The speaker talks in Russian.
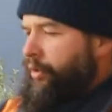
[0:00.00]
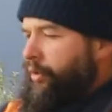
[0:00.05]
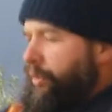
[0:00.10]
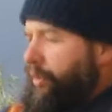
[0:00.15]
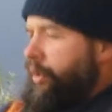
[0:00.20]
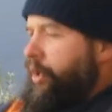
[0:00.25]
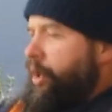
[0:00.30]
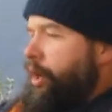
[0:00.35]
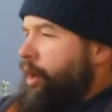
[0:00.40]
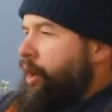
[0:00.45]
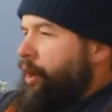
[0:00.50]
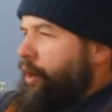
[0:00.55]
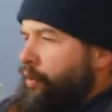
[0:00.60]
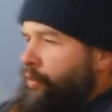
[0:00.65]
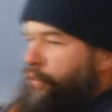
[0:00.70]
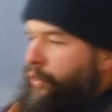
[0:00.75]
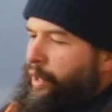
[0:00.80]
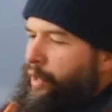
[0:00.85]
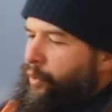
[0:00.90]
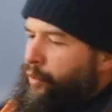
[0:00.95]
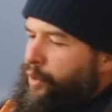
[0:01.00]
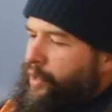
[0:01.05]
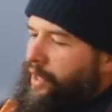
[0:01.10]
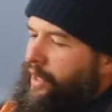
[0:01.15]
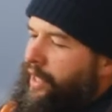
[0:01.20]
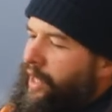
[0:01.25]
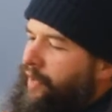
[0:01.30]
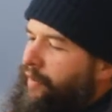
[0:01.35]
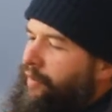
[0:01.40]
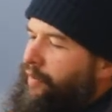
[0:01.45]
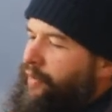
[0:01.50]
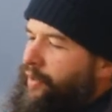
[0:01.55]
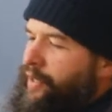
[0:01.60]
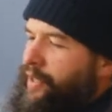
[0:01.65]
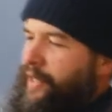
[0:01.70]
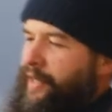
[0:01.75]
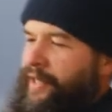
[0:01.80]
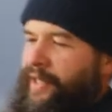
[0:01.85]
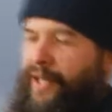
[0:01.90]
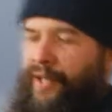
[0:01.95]
э, вот так
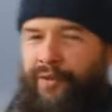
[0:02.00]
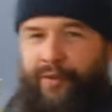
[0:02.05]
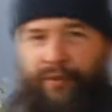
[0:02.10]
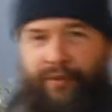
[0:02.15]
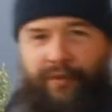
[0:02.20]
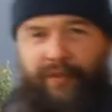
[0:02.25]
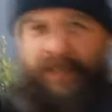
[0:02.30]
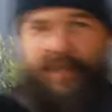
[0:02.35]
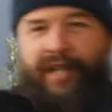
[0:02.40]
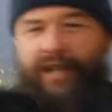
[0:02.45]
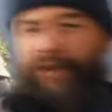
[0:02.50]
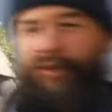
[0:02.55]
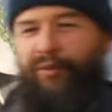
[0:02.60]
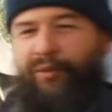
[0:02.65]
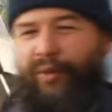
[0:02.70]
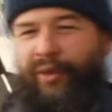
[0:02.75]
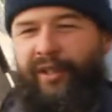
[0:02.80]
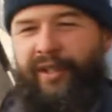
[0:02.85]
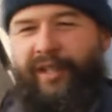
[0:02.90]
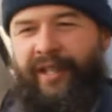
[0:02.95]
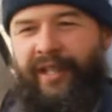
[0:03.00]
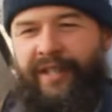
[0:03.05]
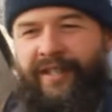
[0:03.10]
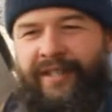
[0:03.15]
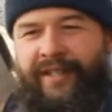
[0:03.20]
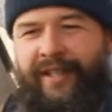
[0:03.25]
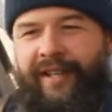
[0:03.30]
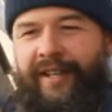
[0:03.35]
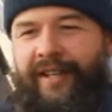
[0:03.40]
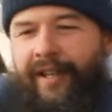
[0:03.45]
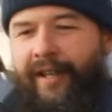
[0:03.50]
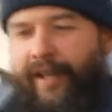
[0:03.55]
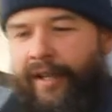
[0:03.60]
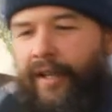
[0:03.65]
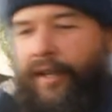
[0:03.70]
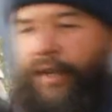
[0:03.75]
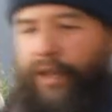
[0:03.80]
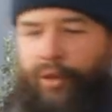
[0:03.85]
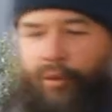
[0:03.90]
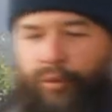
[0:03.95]
устанавливается, и здесь вот видно отвод есть.
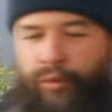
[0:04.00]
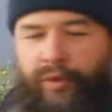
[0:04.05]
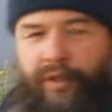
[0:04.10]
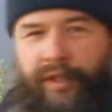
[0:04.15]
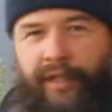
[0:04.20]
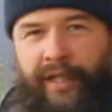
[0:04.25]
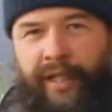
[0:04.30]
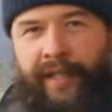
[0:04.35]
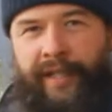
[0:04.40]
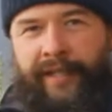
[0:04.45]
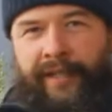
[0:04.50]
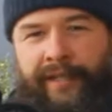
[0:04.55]
Тут вот такая